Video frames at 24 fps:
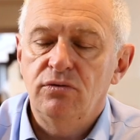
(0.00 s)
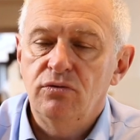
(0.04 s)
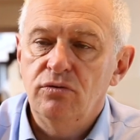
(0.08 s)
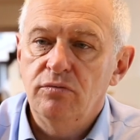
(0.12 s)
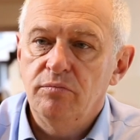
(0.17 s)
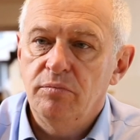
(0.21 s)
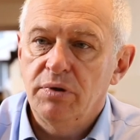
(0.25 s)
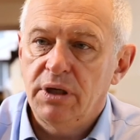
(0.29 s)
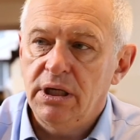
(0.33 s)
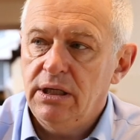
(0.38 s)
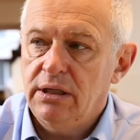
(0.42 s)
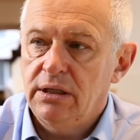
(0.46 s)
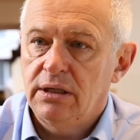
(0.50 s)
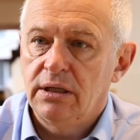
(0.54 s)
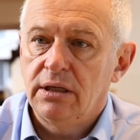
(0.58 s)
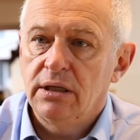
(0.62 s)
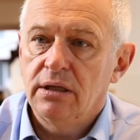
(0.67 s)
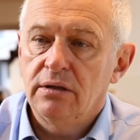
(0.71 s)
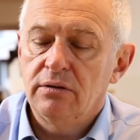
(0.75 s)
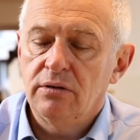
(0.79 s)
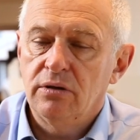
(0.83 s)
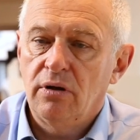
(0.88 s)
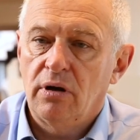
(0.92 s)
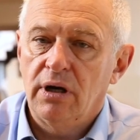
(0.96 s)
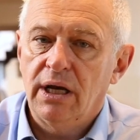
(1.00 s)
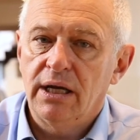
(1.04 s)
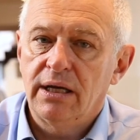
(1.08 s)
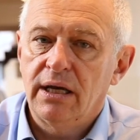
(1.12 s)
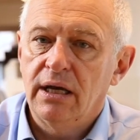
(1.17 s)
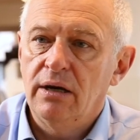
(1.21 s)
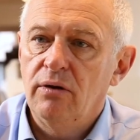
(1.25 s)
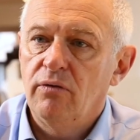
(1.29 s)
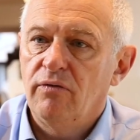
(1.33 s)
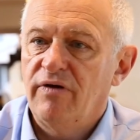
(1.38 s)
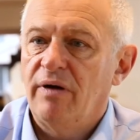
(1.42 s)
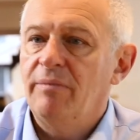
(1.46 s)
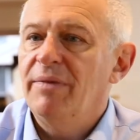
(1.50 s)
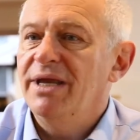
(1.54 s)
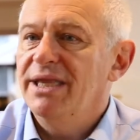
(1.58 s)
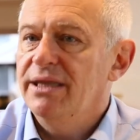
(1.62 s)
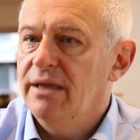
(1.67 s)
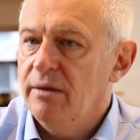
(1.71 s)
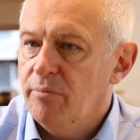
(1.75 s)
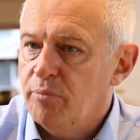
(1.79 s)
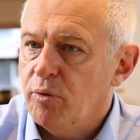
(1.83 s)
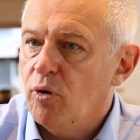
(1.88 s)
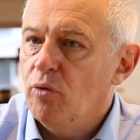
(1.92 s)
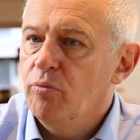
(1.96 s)
d'une brique dans laquelle on va mettre
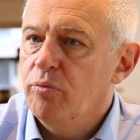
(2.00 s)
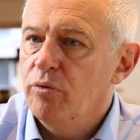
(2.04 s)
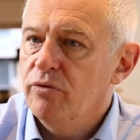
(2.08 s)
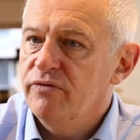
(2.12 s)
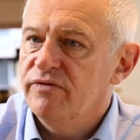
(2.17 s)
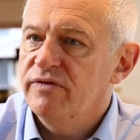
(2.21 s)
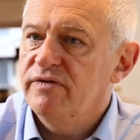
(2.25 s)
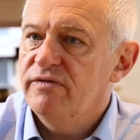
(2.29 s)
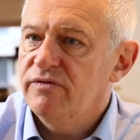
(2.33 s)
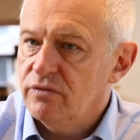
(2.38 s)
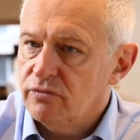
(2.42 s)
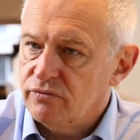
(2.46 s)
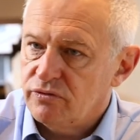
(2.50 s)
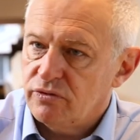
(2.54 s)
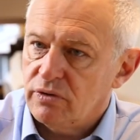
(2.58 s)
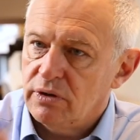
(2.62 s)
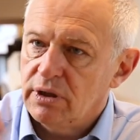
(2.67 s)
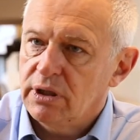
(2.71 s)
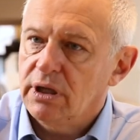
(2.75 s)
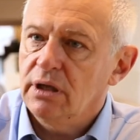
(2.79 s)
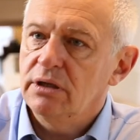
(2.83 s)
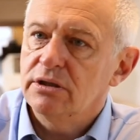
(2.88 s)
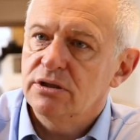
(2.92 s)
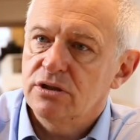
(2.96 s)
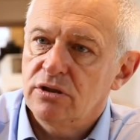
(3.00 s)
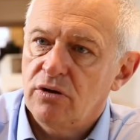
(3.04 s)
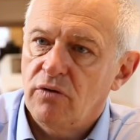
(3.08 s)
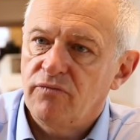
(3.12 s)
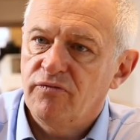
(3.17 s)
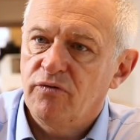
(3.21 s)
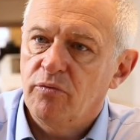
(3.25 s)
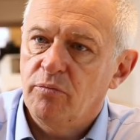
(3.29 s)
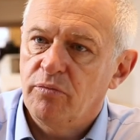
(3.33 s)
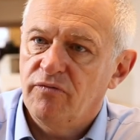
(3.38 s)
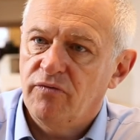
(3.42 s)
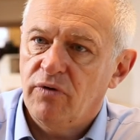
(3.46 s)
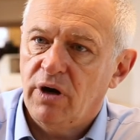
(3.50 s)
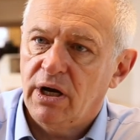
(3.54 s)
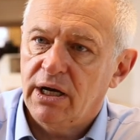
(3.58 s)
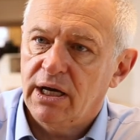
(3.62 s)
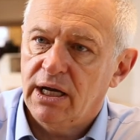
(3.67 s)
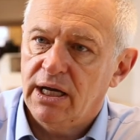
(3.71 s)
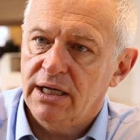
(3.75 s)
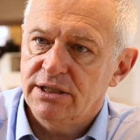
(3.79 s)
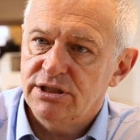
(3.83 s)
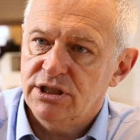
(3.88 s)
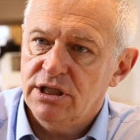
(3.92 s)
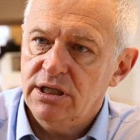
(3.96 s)
des propositions sur lesquelles les gens vont pouvoir
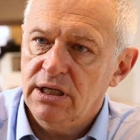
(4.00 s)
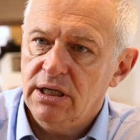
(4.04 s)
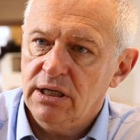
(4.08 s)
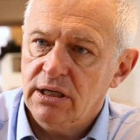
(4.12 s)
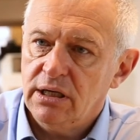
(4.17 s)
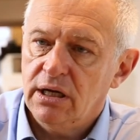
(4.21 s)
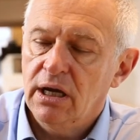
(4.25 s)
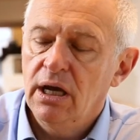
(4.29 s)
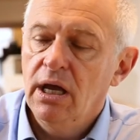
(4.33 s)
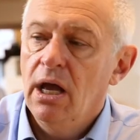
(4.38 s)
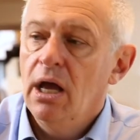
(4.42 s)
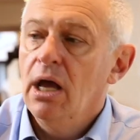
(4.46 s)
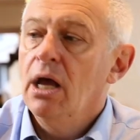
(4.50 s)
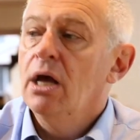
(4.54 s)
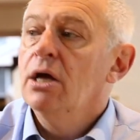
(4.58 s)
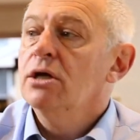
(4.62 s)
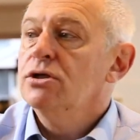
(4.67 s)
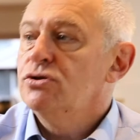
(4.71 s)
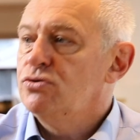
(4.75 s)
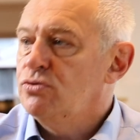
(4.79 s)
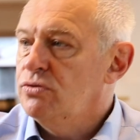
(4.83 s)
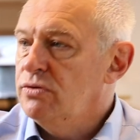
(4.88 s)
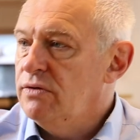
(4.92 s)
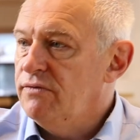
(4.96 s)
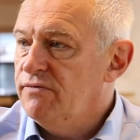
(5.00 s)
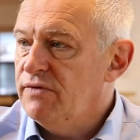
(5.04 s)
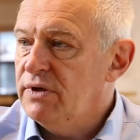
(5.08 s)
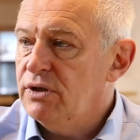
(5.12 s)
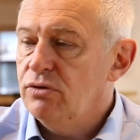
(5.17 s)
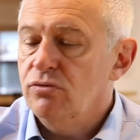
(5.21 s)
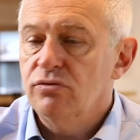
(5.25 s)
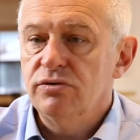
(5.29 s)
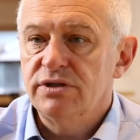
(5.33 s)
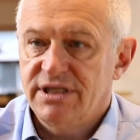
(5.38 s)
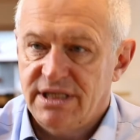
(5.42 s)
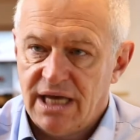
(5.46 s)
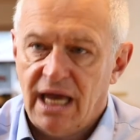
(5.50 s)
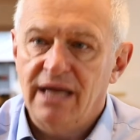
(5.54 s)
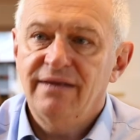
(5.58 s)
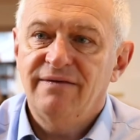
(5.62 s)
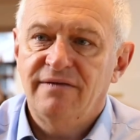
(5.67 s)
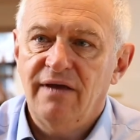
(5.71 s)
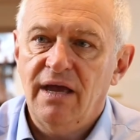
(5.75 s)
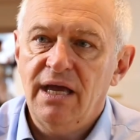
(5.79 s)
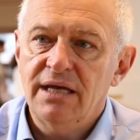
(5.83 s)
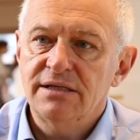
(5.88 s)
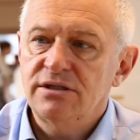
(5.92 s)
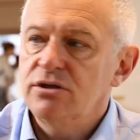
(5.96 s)
réagir, suivie d'une
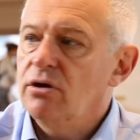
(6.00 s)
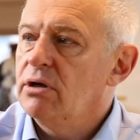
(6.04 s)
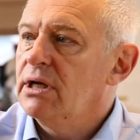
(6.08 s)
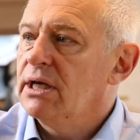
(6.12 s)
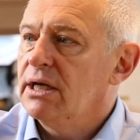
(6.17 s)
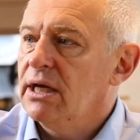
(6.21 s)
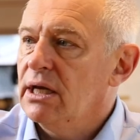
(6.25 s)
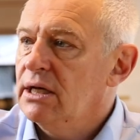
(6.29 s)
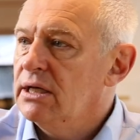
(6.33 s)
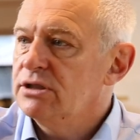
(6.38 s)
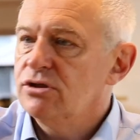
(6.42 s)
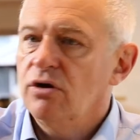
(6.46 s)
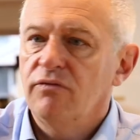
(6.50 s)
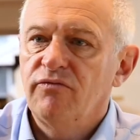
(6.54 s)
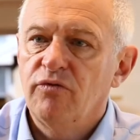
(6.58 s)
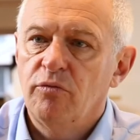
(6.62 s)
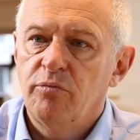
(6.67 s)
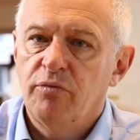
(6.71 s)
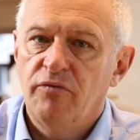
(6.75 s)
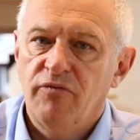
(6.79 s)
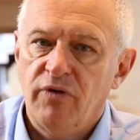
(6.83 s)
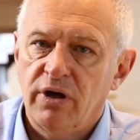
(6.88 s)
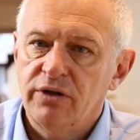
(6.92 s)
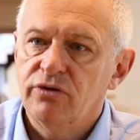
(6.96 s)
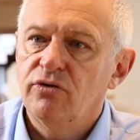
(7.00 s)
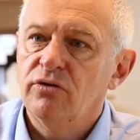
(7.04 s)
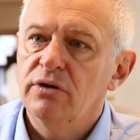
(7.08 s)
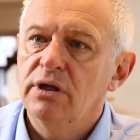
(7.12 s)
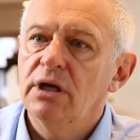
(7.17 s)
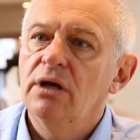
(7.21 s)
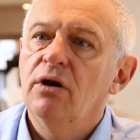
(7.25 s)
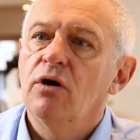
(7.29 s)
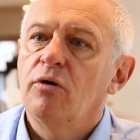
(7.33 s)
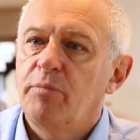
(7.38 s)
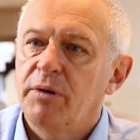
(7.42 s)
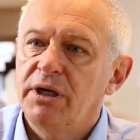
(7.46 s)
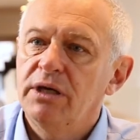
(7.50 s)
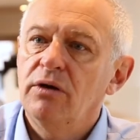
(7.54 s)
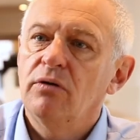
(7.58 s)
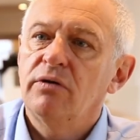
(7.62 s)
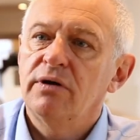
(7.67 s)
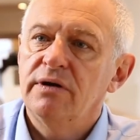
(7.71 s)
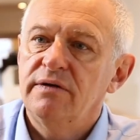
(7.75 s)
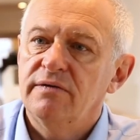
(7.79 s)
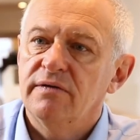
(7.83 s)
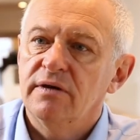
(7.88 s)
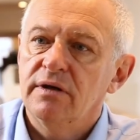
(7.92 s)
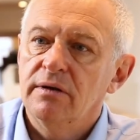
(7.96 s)
synthèse dans laquelle les gens vont pouvoir donner leurs
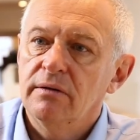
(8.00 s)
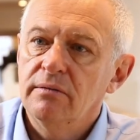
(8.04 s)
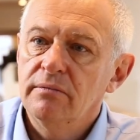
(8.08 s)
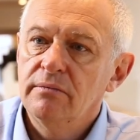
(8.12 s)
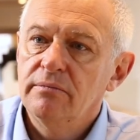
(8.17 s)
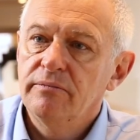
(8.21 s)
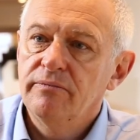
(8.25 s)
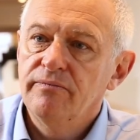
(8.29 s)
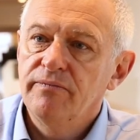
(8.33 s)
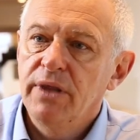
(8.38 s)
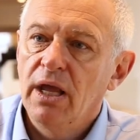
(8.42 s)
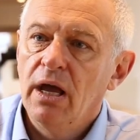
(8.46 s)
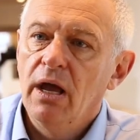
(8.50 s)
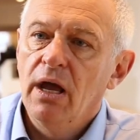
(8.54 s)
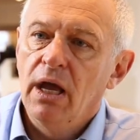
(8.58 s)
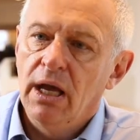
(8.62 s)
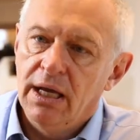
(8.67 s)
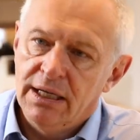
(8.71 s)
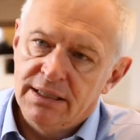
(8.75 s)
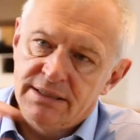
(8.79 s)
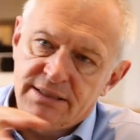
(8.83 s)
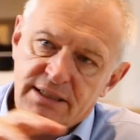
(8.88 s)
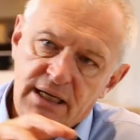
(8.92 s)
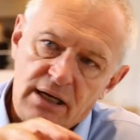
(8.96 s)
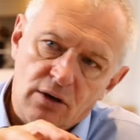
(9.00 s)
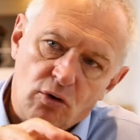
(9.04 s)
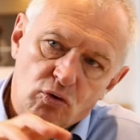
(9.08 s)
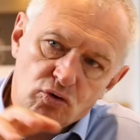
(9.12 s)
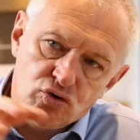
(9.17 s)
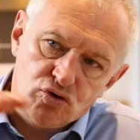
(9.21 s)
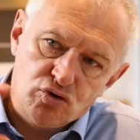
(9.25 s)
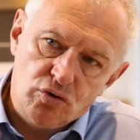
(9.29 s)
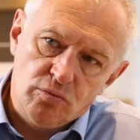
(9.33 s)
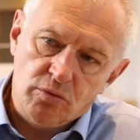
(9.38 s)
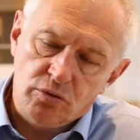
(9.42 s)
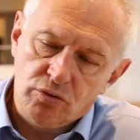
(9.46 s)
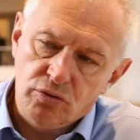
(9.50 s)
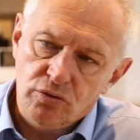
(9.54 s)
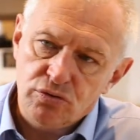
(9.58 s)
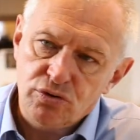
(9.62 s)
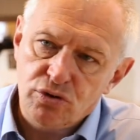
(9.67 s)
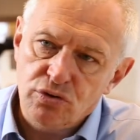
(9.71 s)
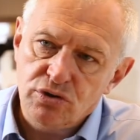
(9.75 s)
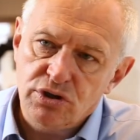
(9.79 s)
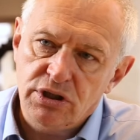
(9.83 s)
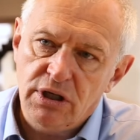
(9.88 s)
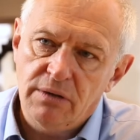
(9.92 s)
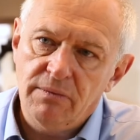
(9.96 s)
priorités. C'est grosso modo
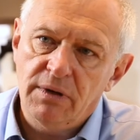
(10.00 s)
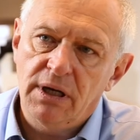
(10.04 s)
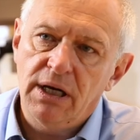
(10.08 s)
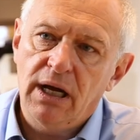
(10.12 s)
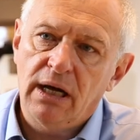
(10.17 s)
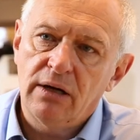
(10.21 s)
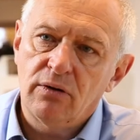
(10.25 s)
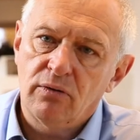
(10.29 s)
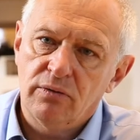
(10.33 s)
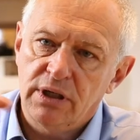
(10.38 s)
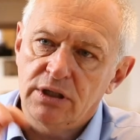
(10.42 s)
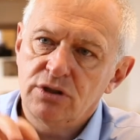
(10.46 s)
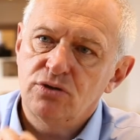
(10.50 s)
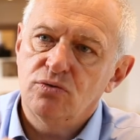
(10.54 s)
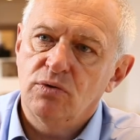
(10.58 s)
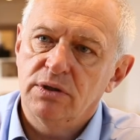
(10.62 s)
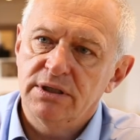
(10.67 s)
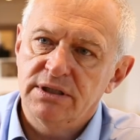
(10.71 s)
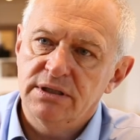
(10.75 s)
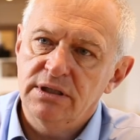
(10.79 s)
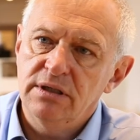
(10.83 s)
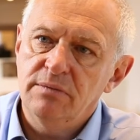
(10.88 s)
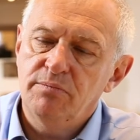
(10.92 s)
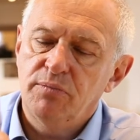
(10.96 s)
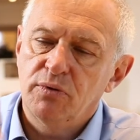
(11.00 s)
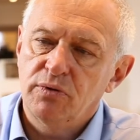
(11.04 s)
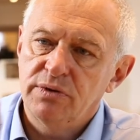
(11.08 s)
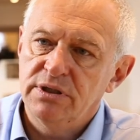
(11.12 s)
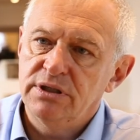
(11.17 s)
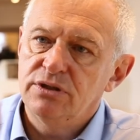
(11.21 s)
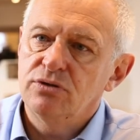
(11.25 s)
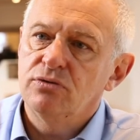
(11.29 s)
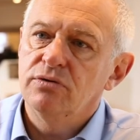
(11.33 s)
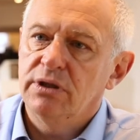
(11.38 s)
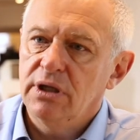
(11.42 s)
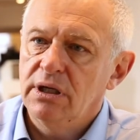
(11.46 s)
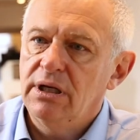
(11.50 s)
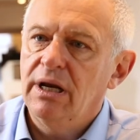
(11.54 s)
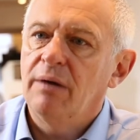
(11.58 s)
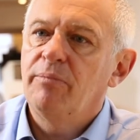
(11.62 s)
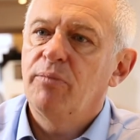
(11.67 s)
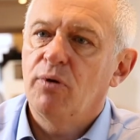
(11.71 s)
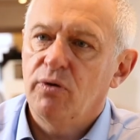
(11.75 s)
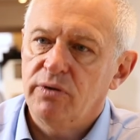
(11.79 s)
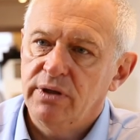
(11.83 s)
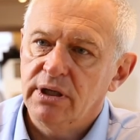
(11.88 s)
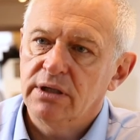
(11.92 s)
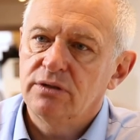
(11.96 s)
ce schéma-là qu'on a choisi pour discuter de la
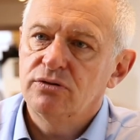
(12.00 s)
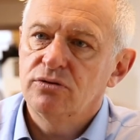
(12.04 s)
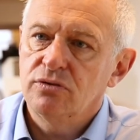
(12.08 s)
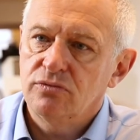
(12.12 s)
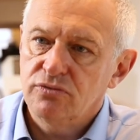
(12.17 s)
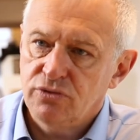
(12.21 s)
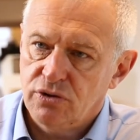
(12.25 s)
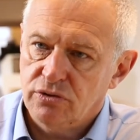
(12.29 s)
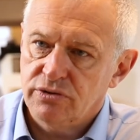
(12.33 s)
protection